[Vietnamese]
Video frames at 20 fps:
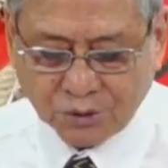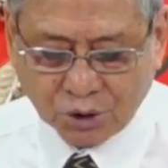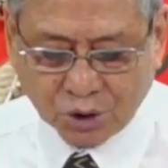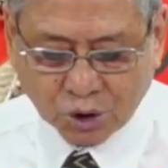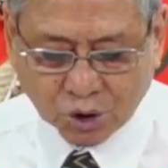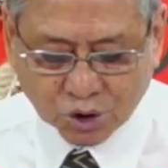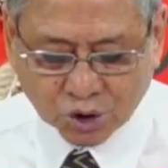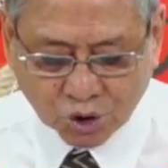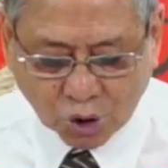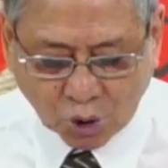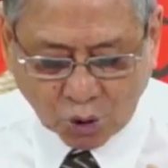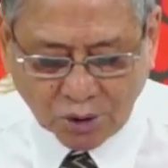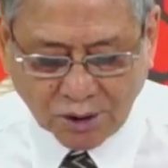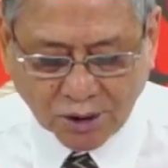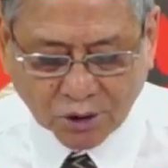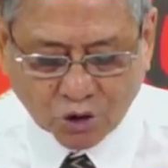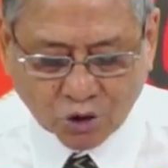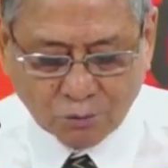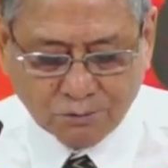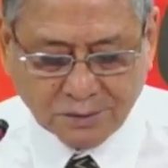nỗ
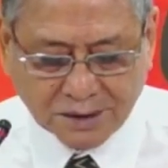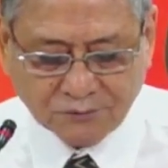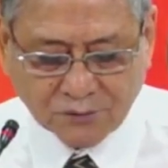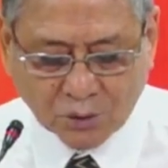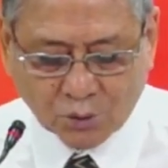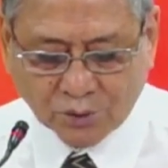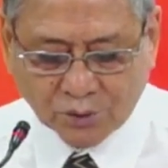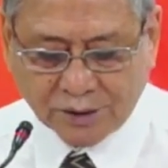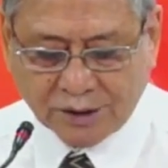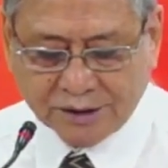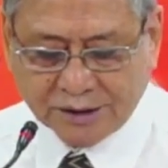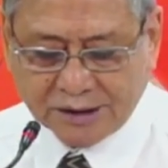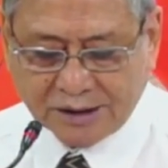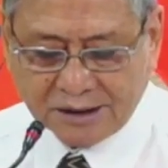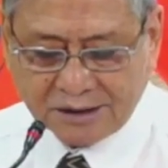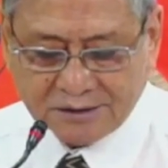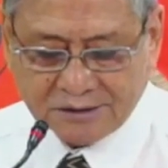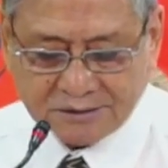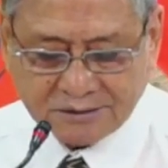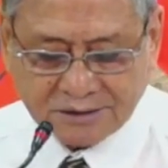lực của mình vào cuộc đời
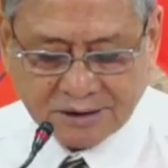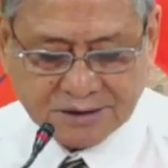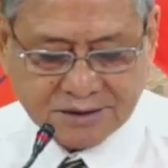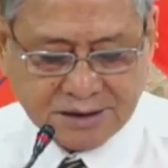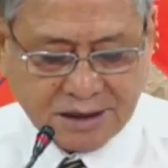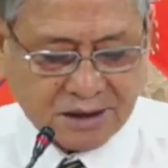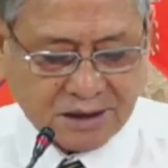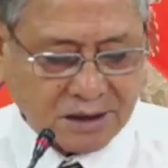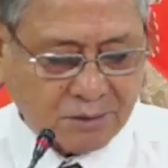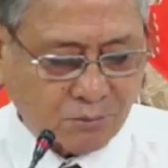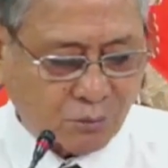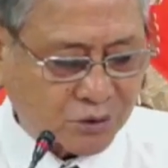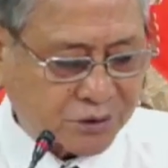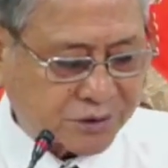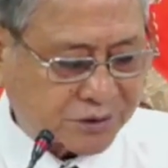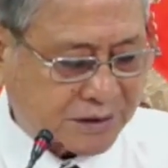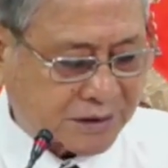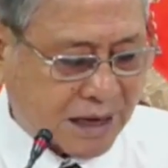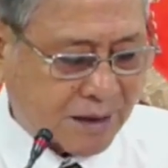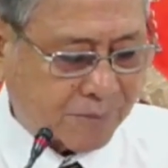này thì cái chết là một
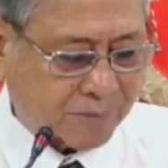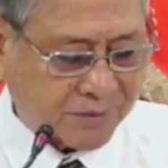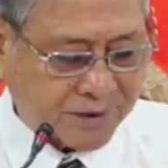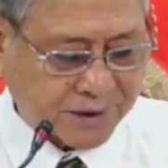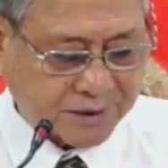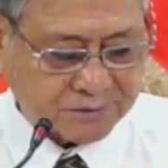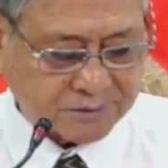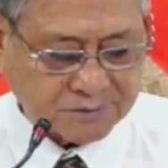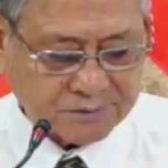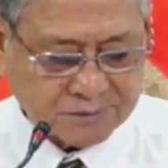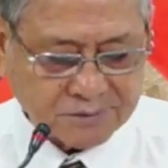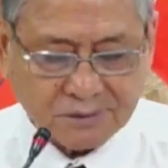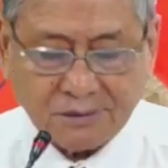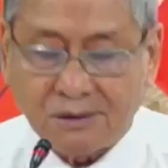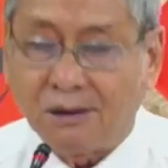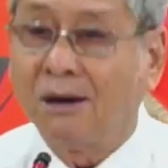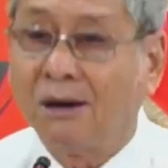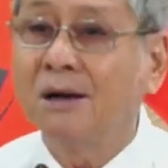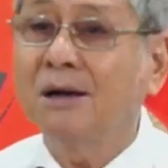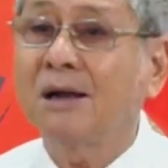thảm kịch
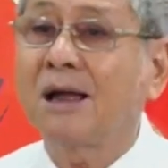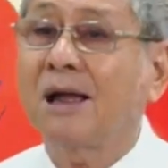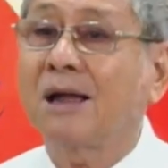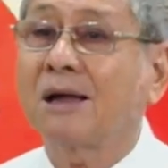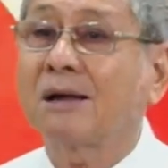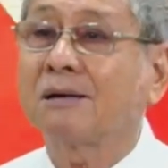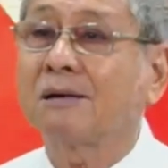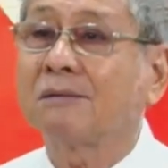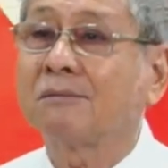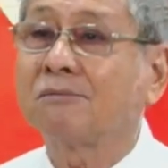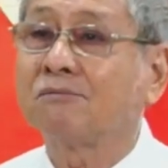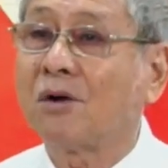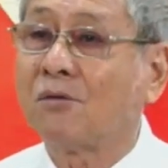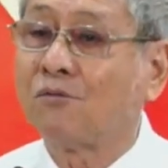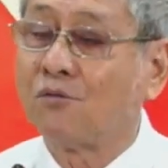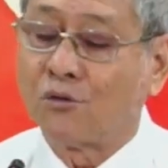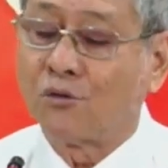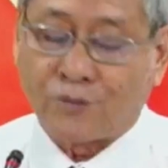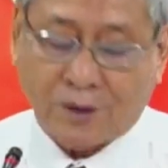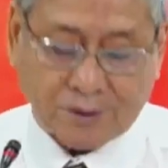ngỡ ngàng và
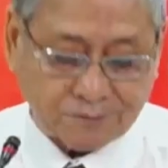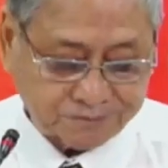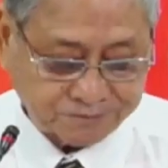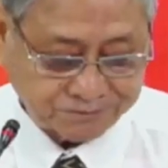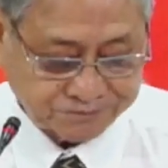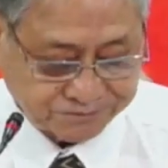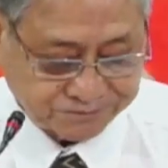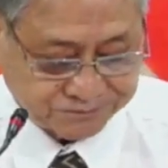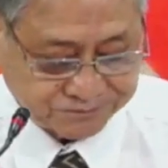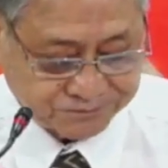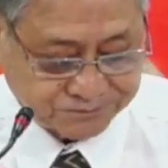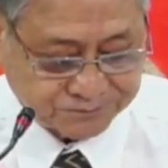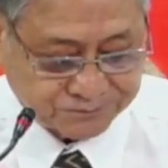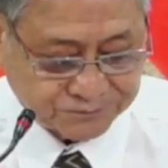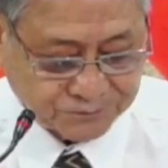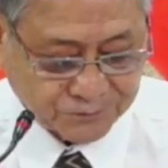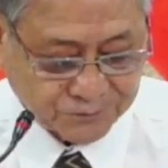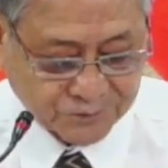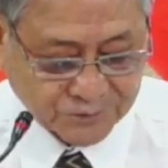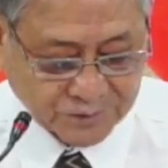vô vọng.
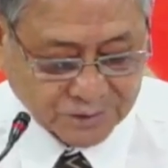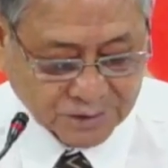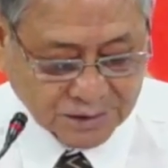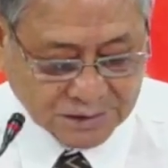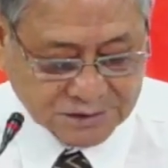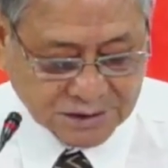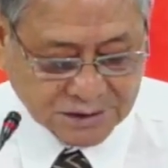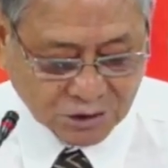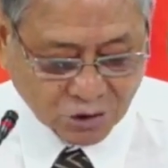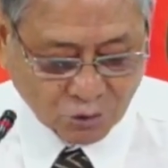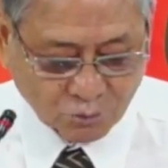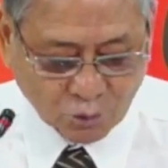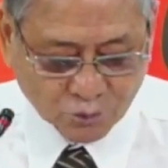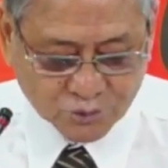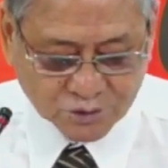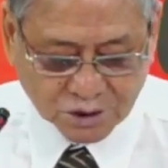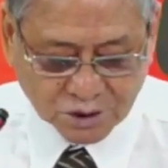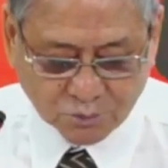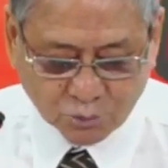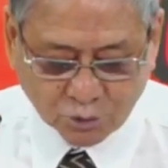Cái chết của mục
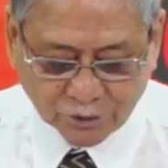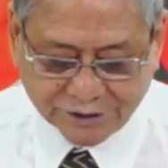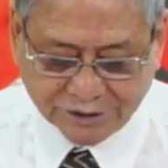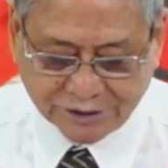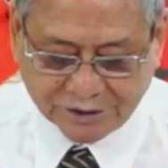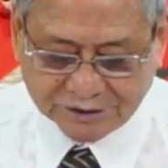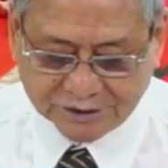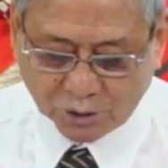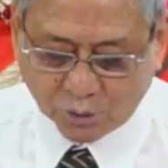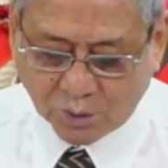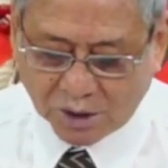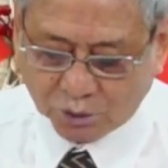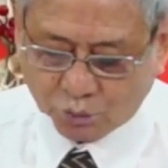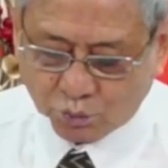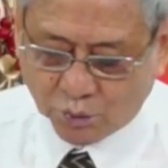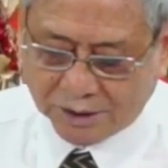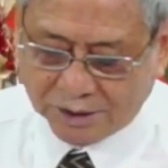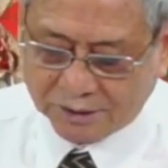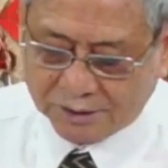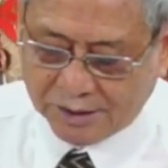sư Moody thì hoàn
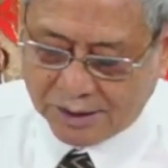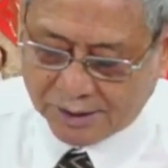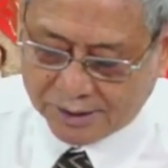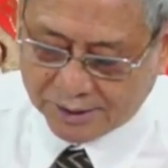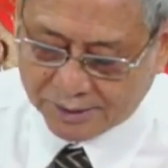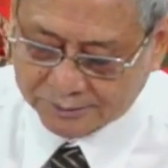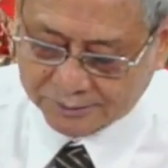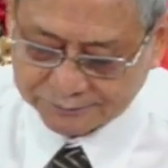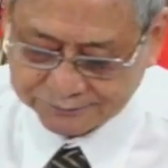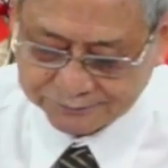toàn khác hẳn.